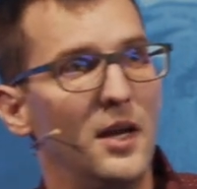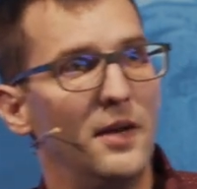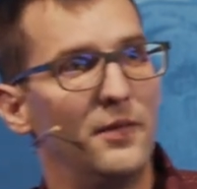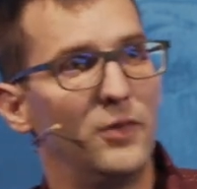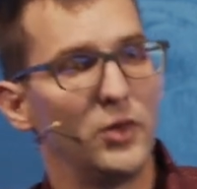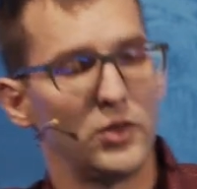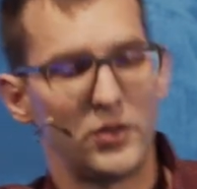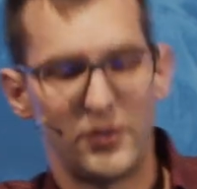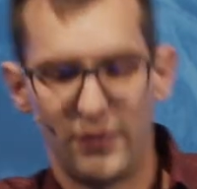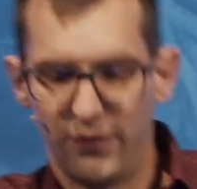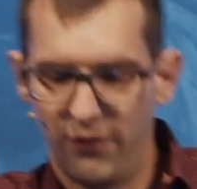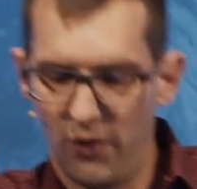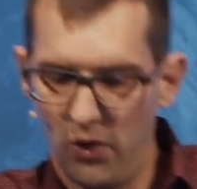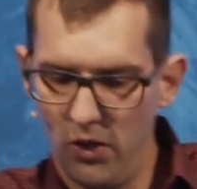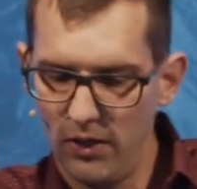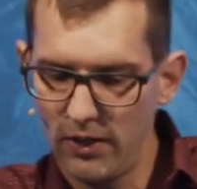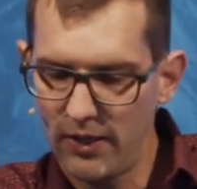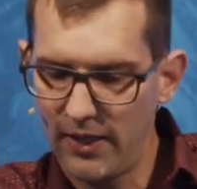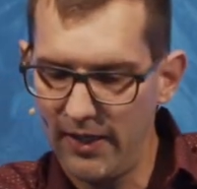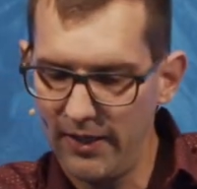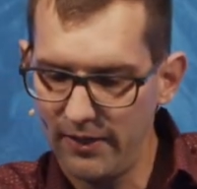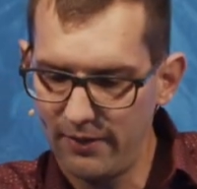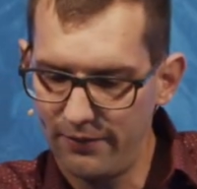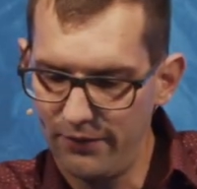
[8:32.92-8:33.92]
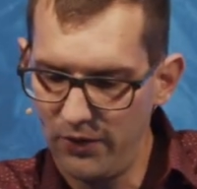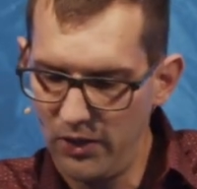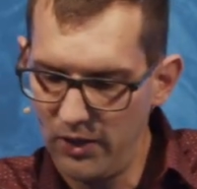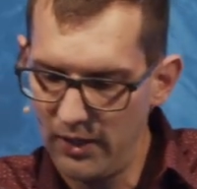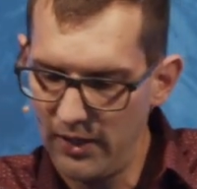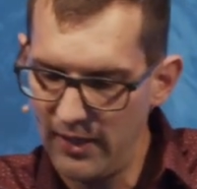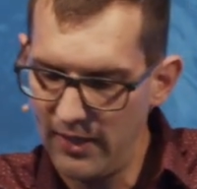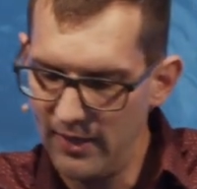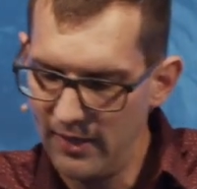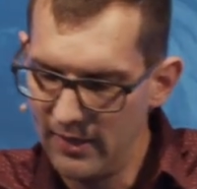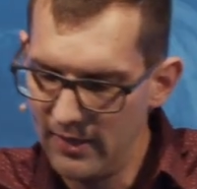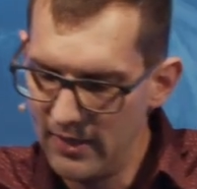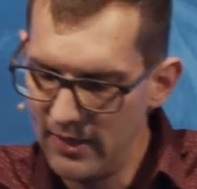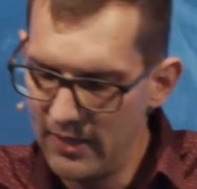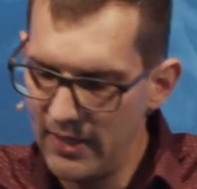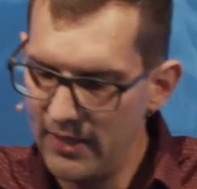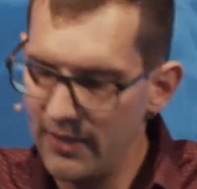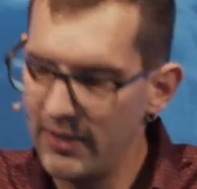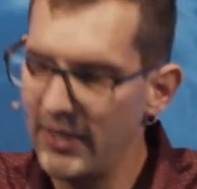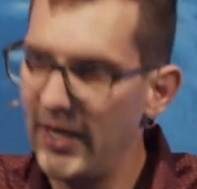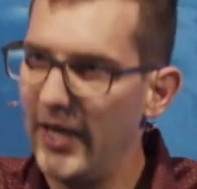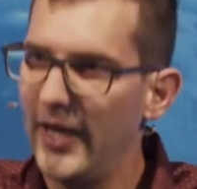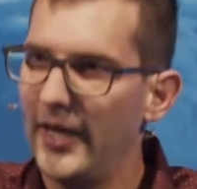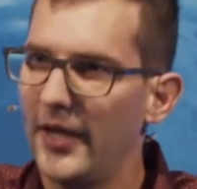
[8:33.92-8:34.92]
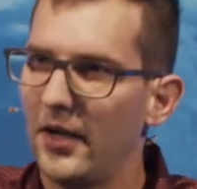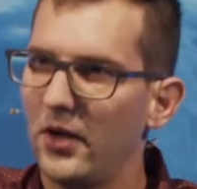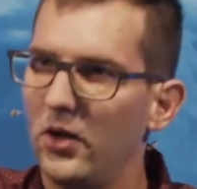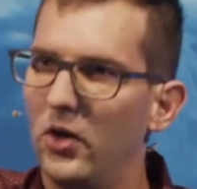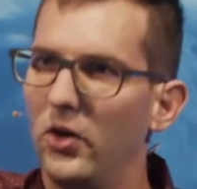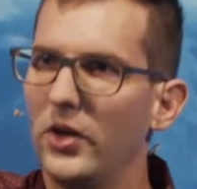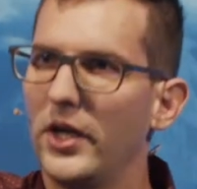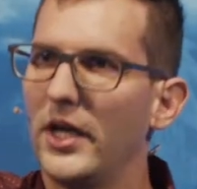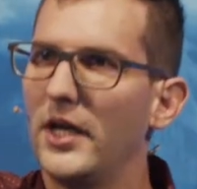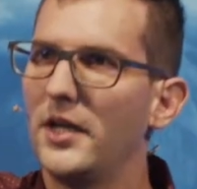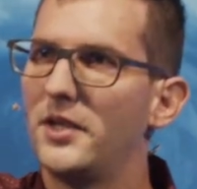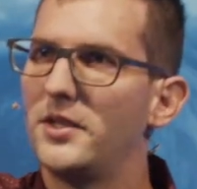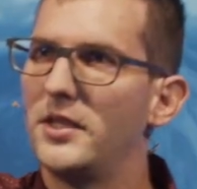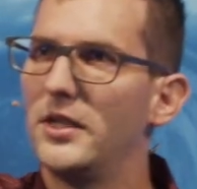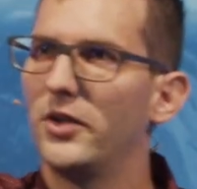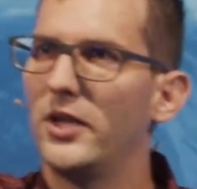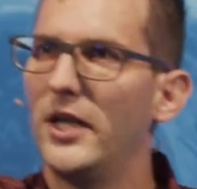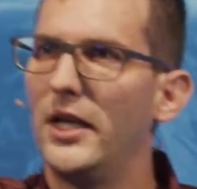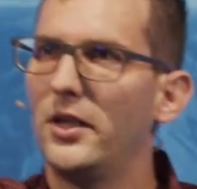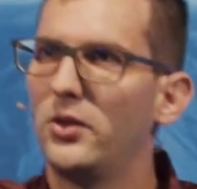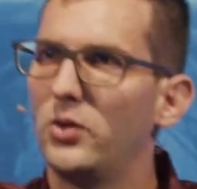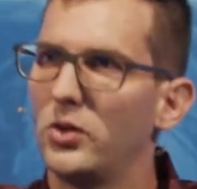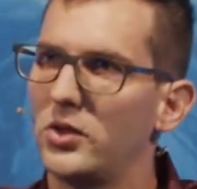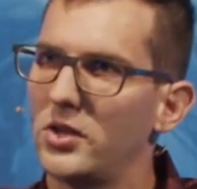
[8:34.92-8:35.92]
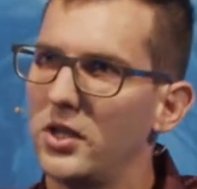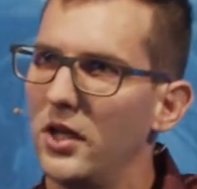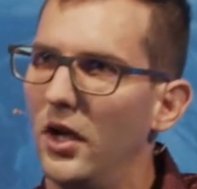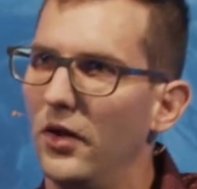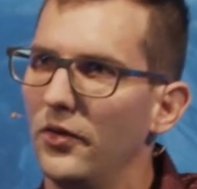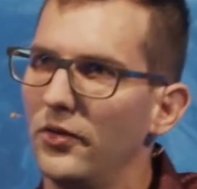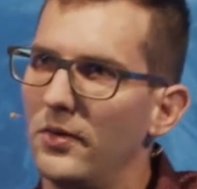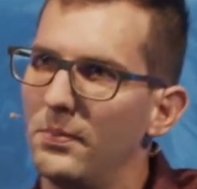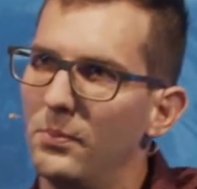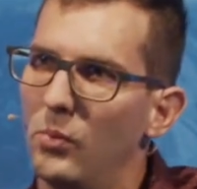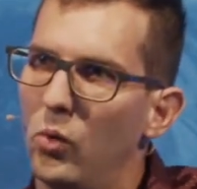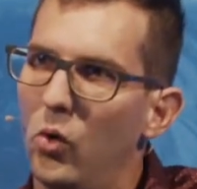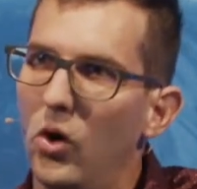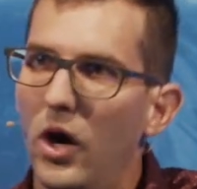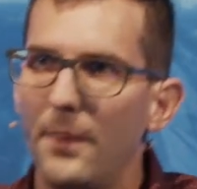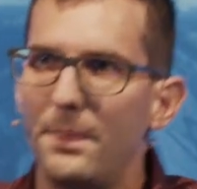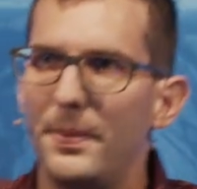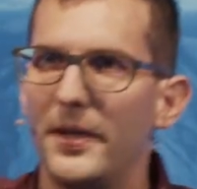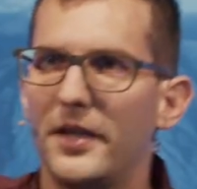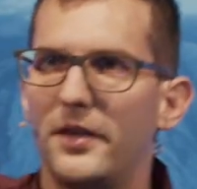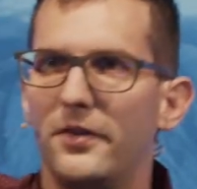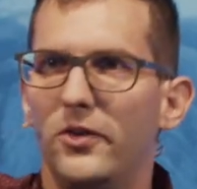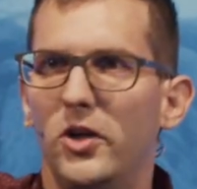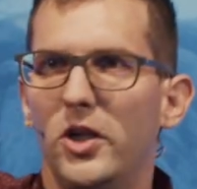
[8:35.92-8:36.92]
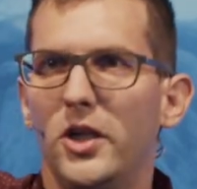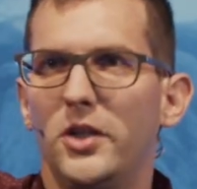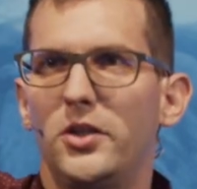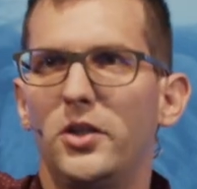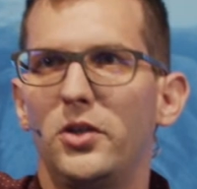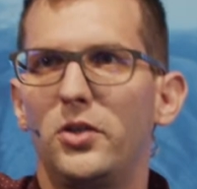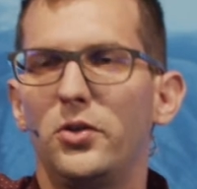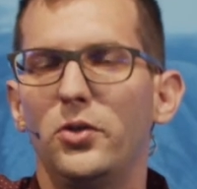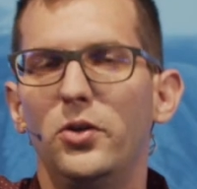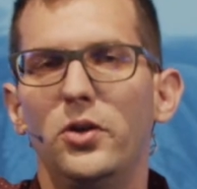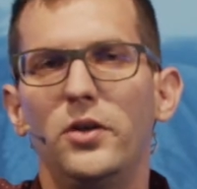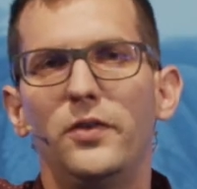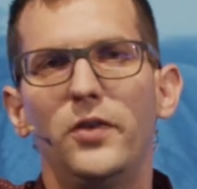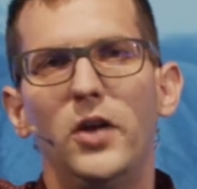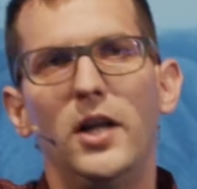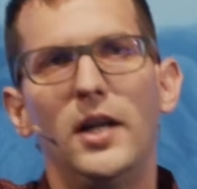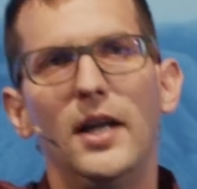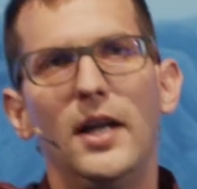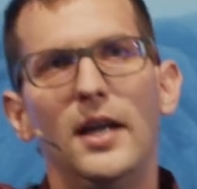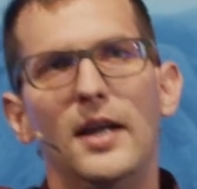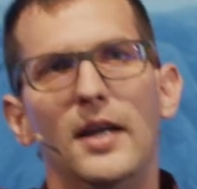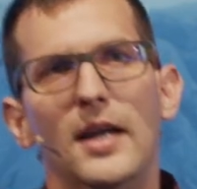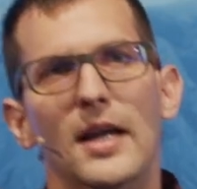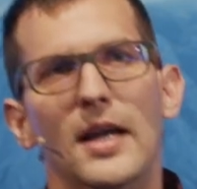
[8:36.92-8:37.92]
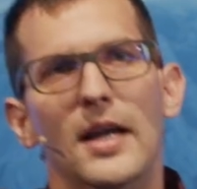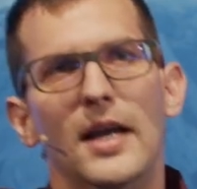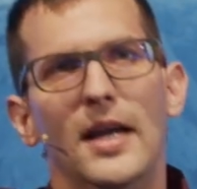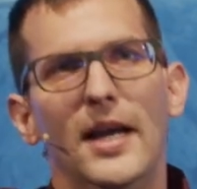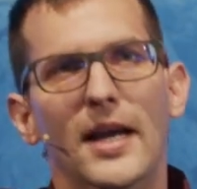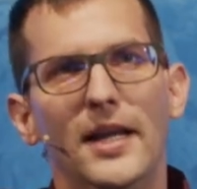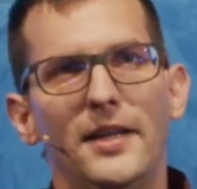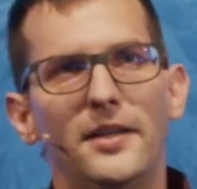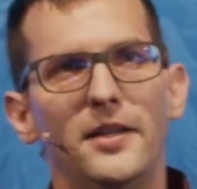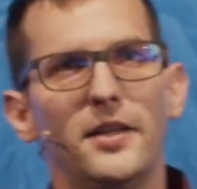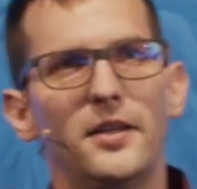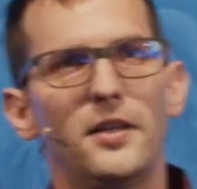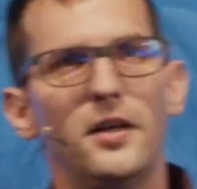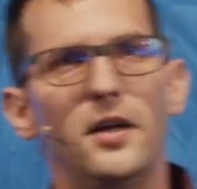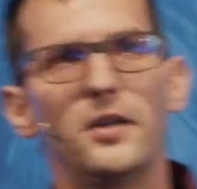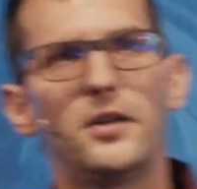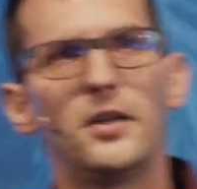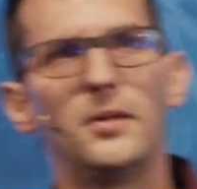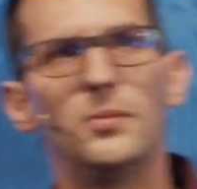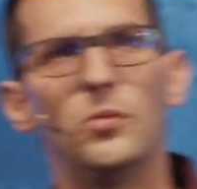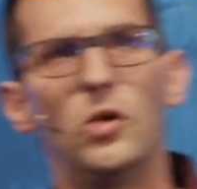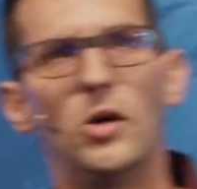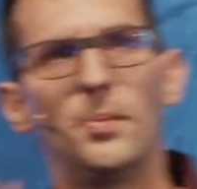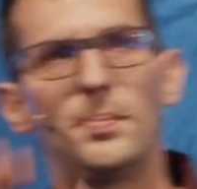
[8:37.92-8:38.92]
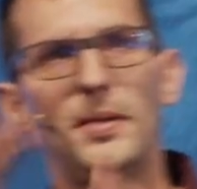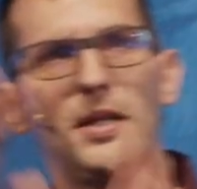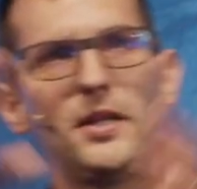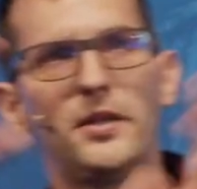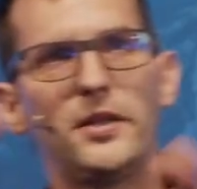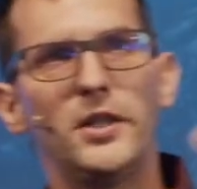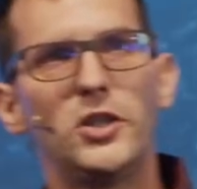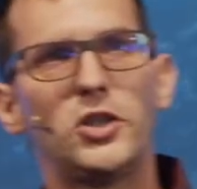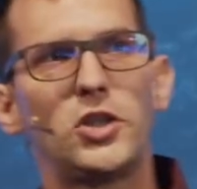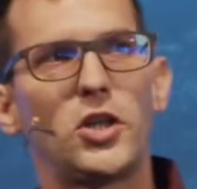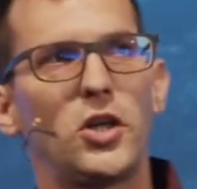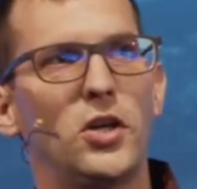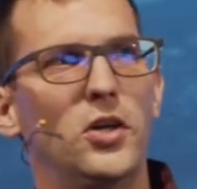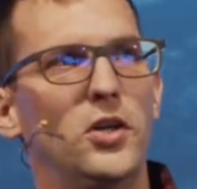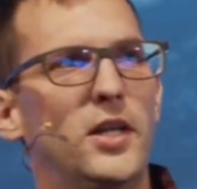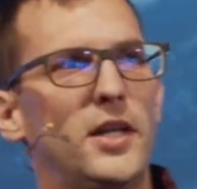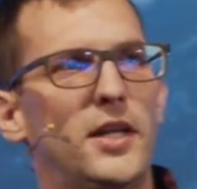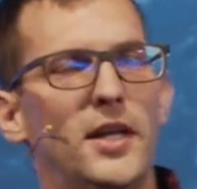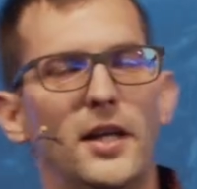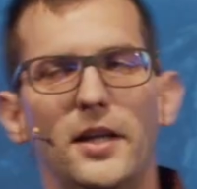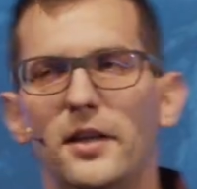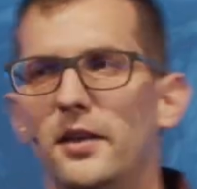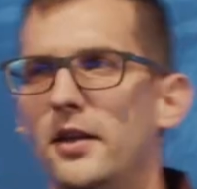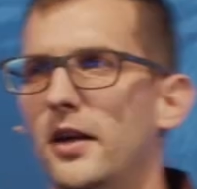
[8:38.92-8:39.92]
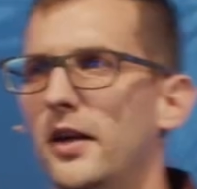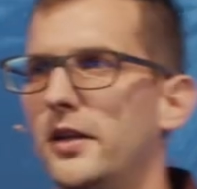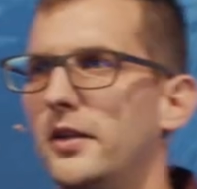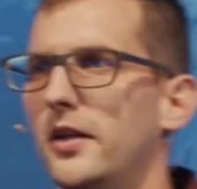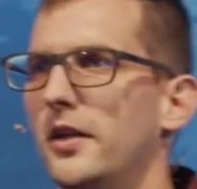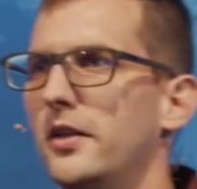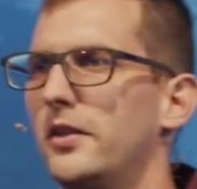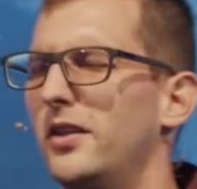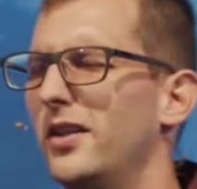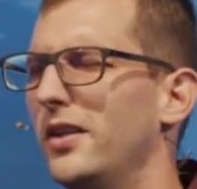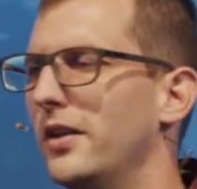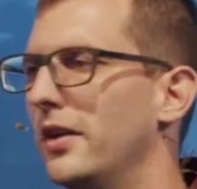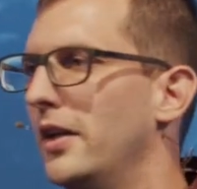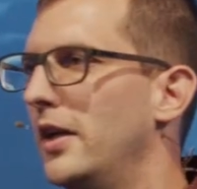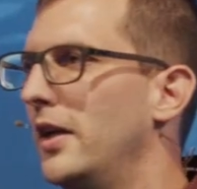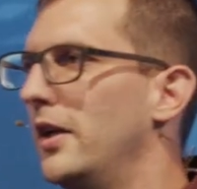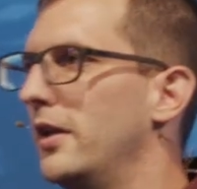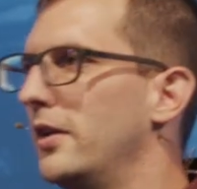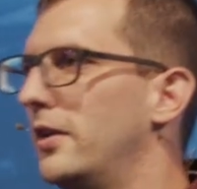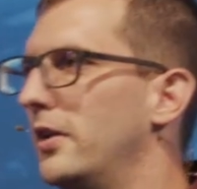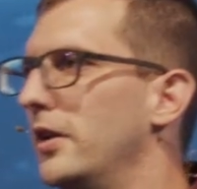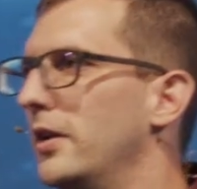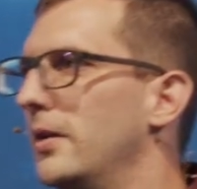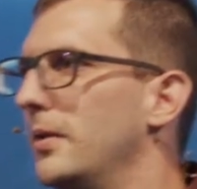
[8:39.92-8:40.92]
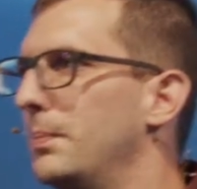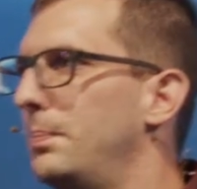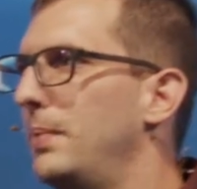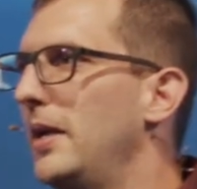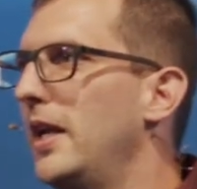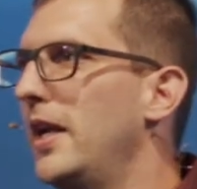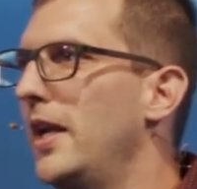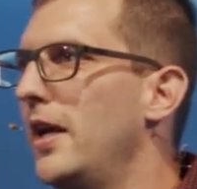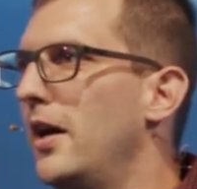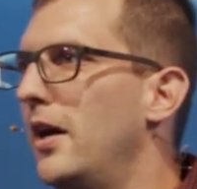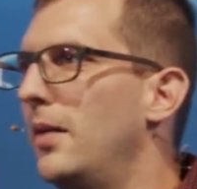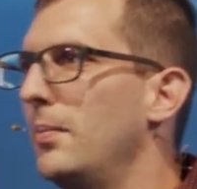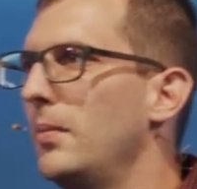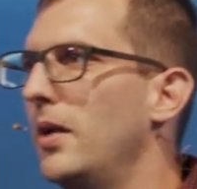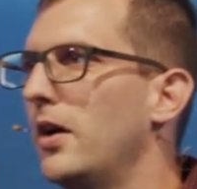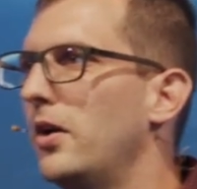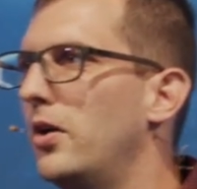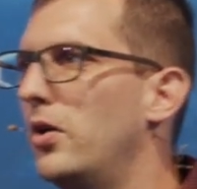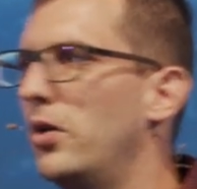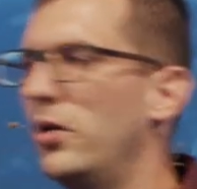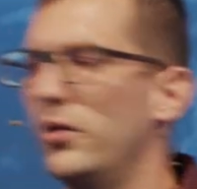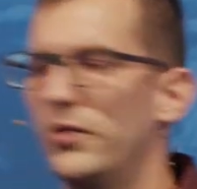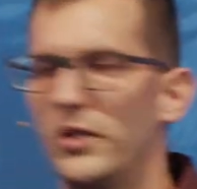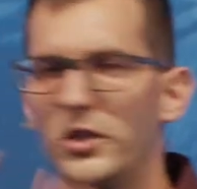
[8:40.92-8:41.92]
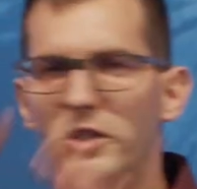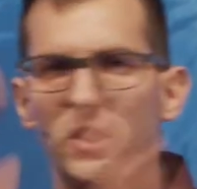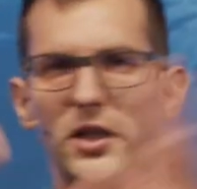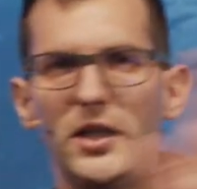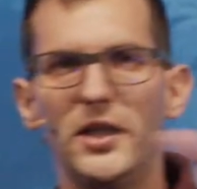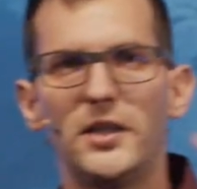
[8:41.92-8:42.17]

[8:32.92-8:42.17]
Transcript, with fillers: wo das Volk hat wollen, in Jericho einziehen wollte und dort durch das Land Moab hat wollen, durch wollen, hat ja da der moabitische König hat dann da der, der Biliam gekommen und das war